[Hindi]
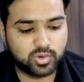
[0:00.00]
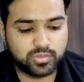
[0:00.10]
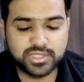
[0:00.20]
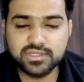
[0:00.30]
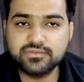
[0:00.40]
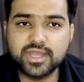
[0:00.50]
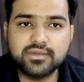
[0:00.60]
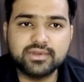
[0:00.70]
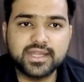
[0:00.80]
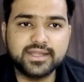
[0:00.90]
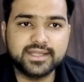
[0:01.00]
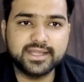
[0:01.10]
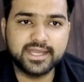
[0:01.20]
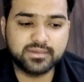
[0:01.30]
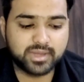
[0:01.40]
ओ बी सी फाइव
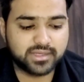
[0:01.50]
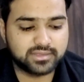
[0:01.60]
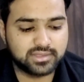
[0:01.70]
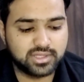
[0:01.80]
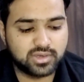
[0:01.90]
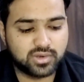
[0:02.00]
नाइन्टी एट मार्क्स